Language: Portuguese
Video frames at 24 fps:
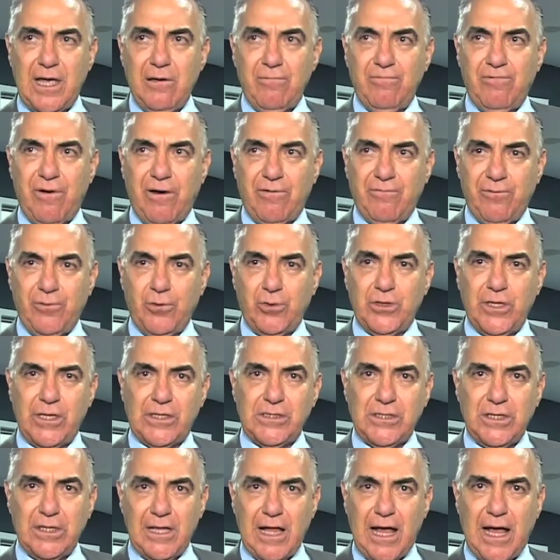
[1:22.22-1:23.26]
em favor
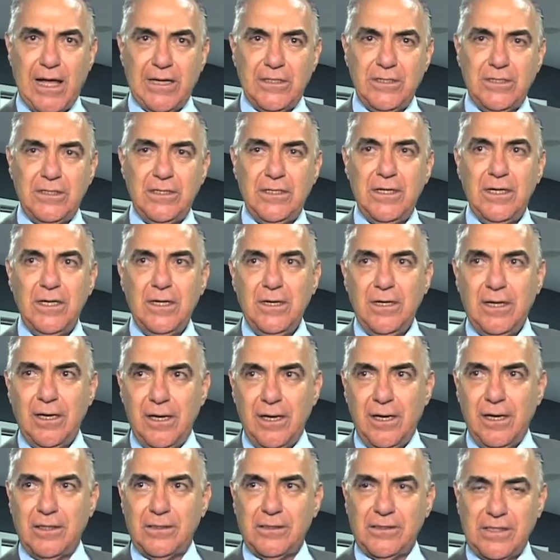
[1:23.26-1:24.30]
da cidade
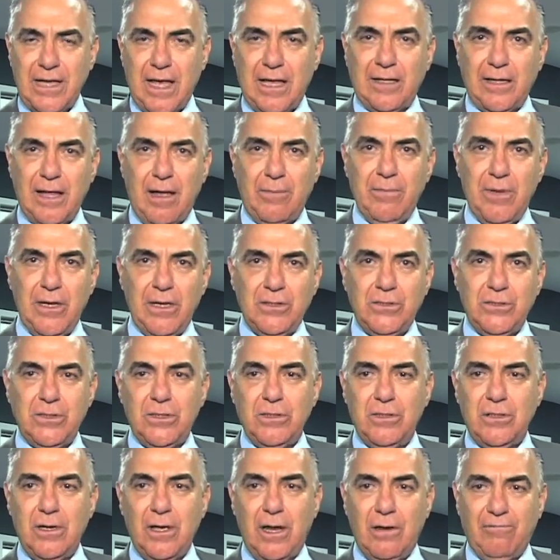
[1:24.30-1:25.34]
é,
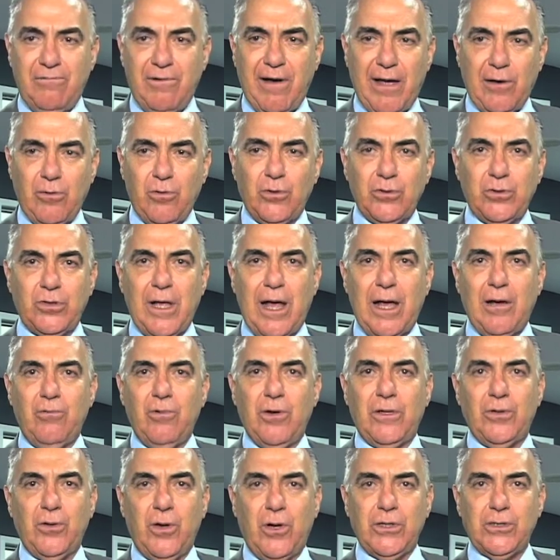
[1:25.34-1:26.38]
certamente vai contar
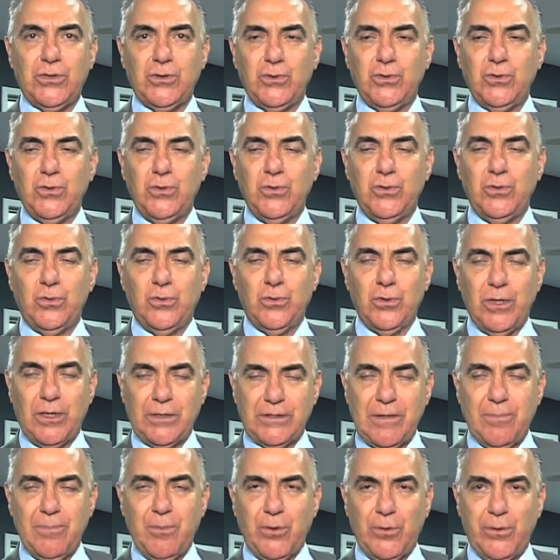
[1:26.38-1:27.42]
com o nosso, com o
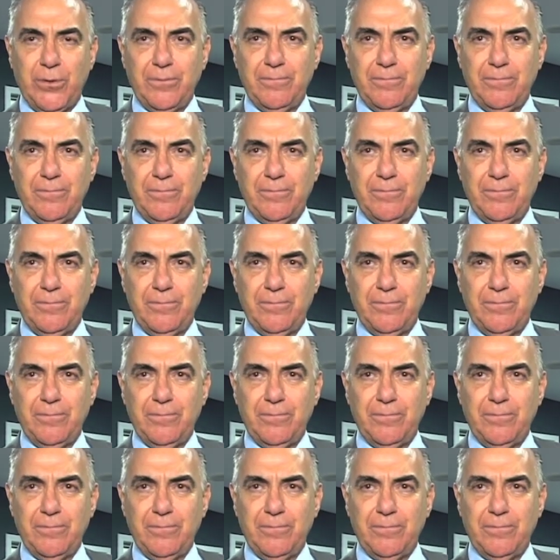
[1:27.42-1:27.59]
nosso apoio.